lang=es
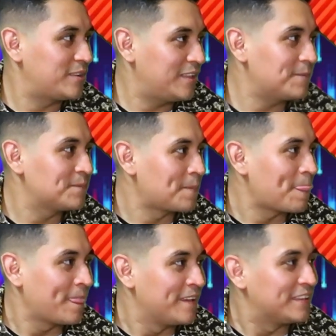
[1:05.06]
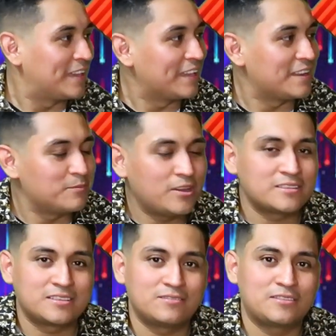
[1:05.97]
¿verdad? Que queríamos
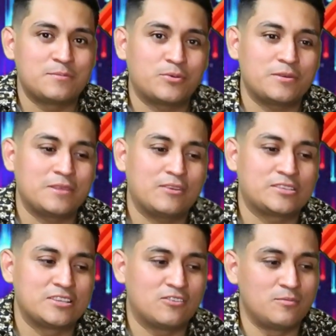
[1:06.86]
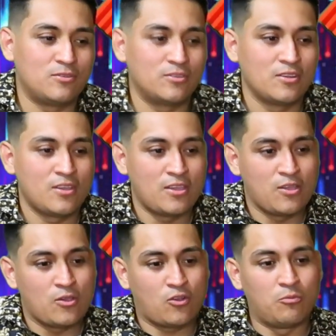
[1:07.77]
hacer un tipo de video así como,
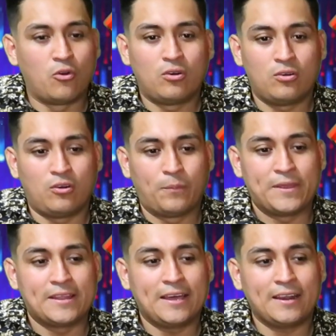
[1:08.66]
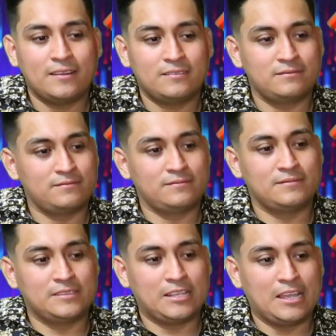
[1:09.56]
como opinar
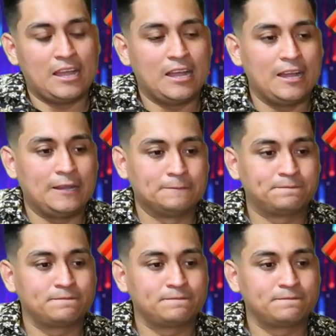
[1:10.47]
a ah,